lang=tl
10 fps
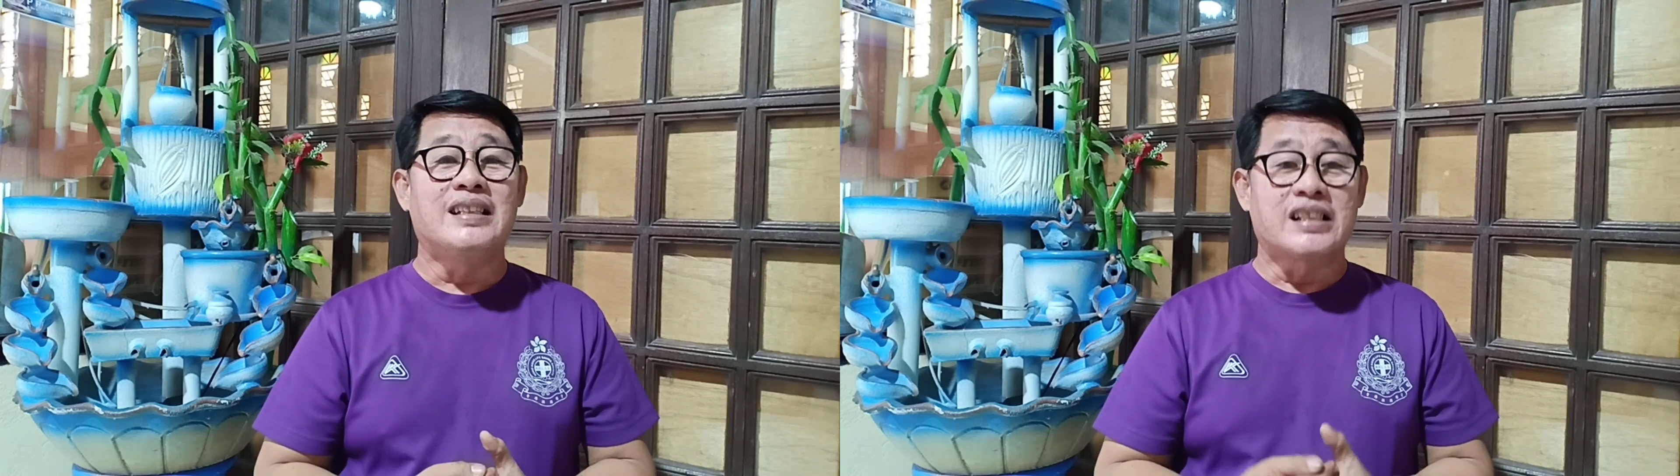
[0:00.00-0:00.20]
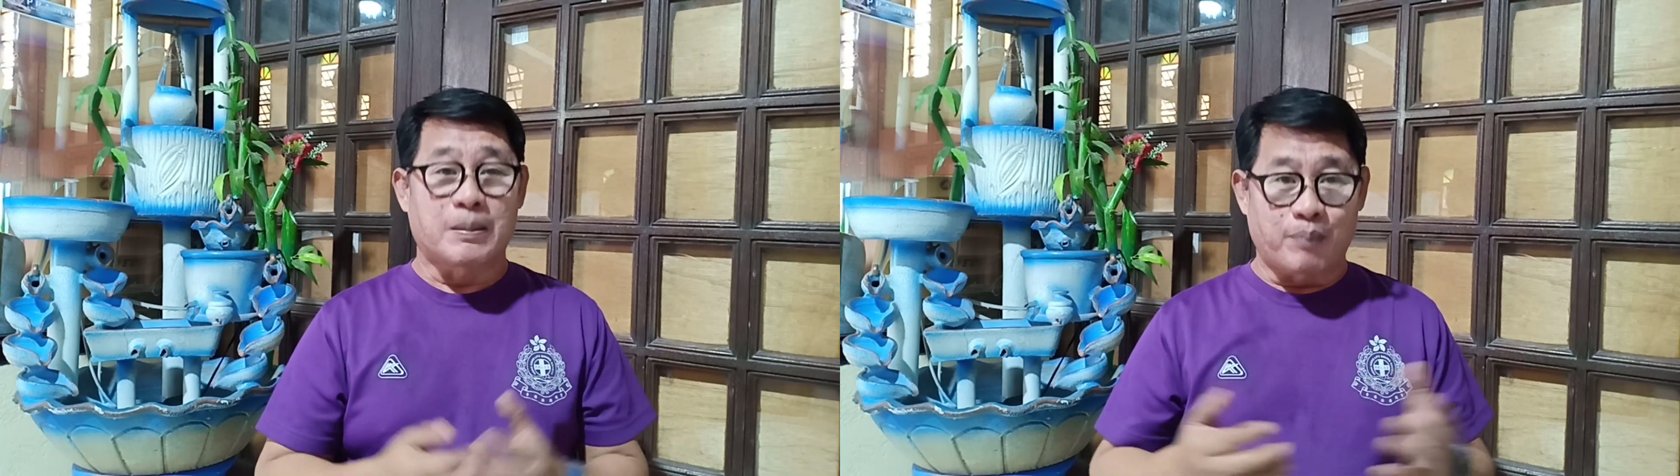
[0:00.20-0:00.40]

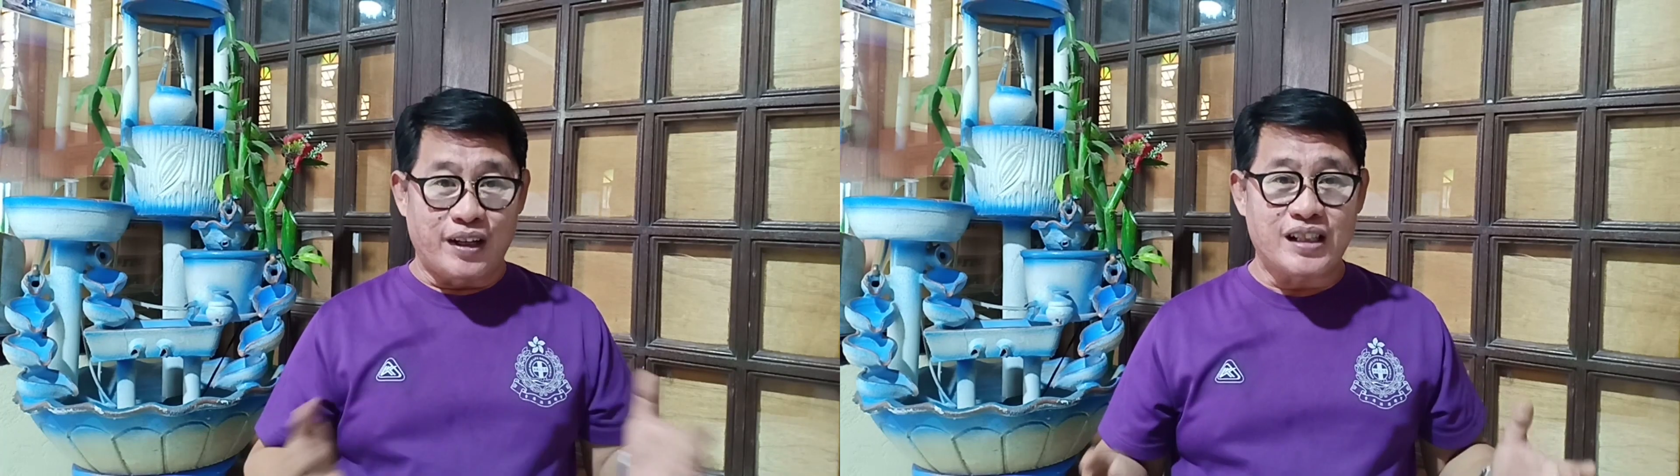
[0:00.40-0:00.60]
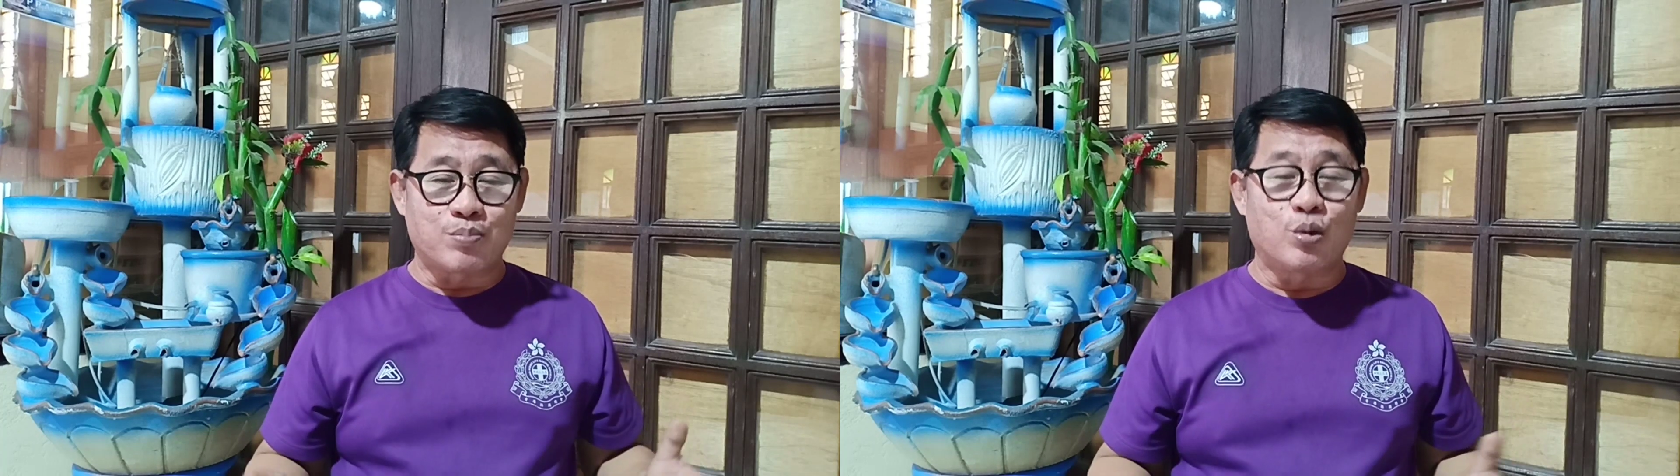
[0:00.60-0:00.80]
sa
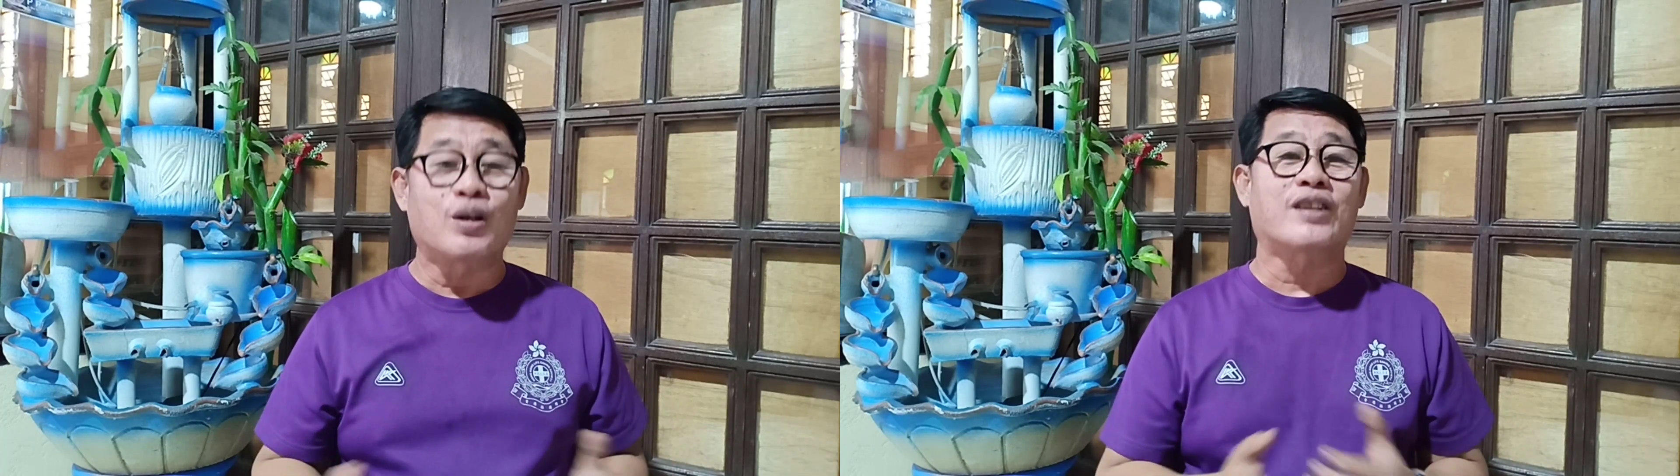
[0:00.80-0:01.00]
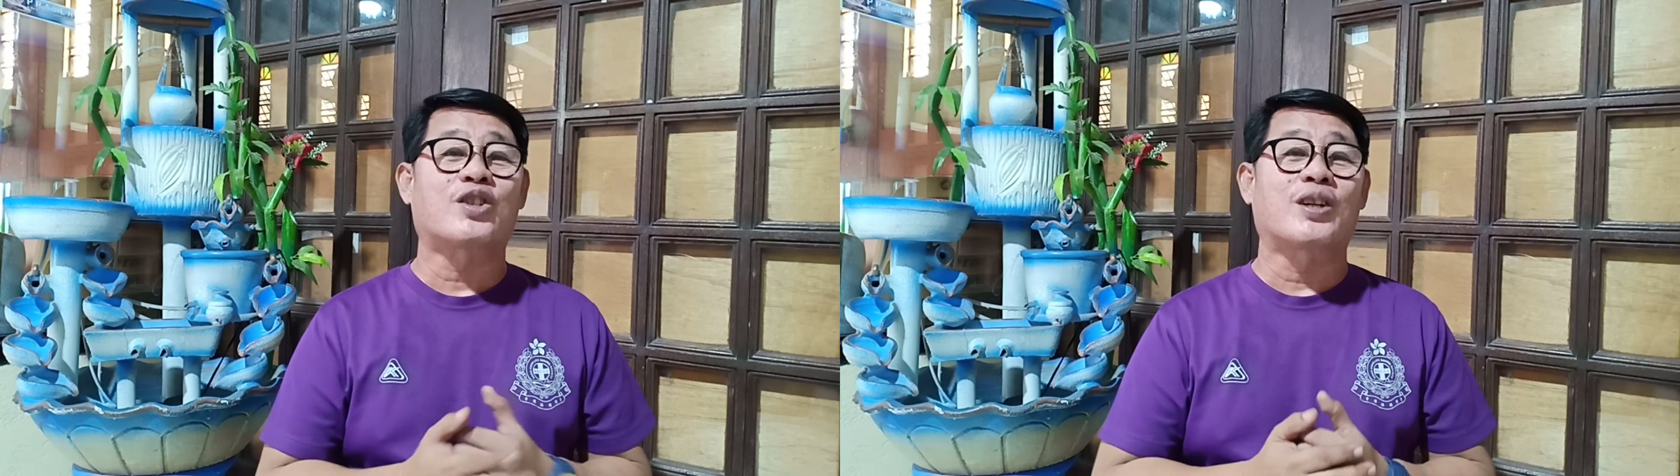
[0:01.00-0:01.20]

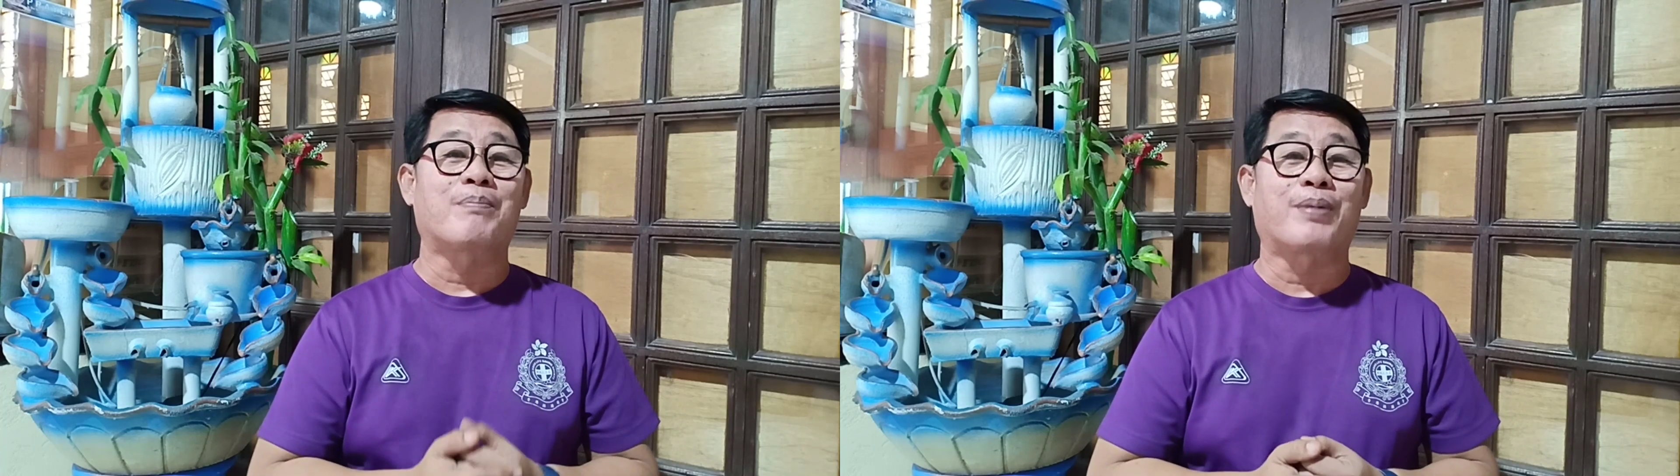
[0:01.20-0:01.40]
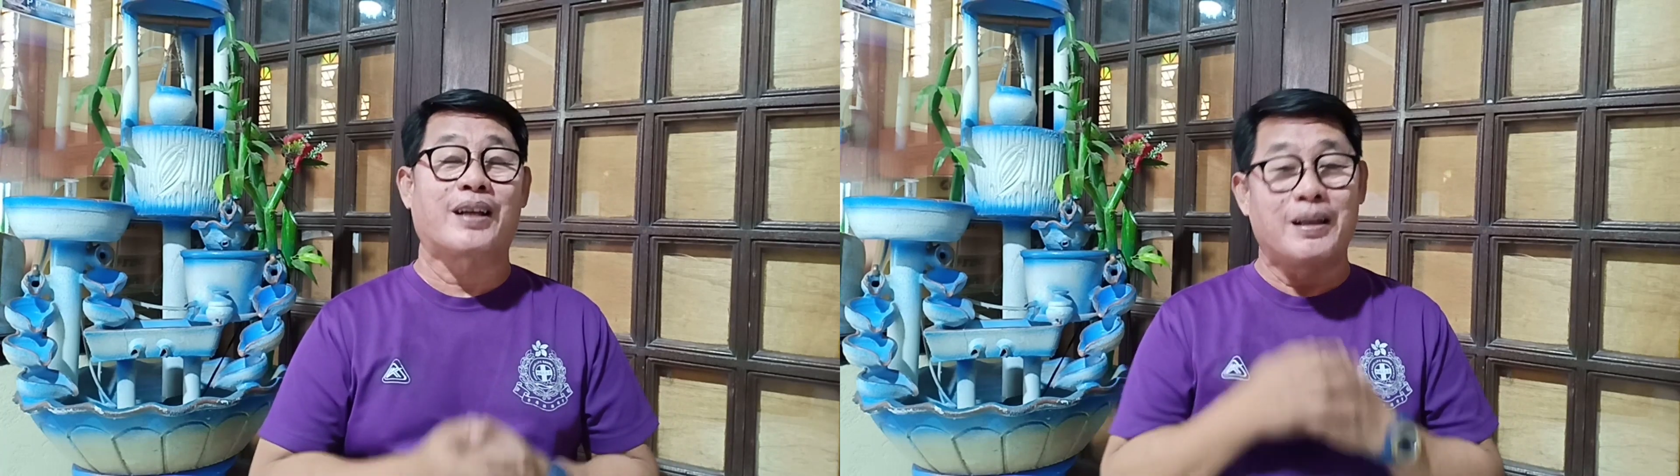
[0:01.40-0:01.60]
Facebook at syempre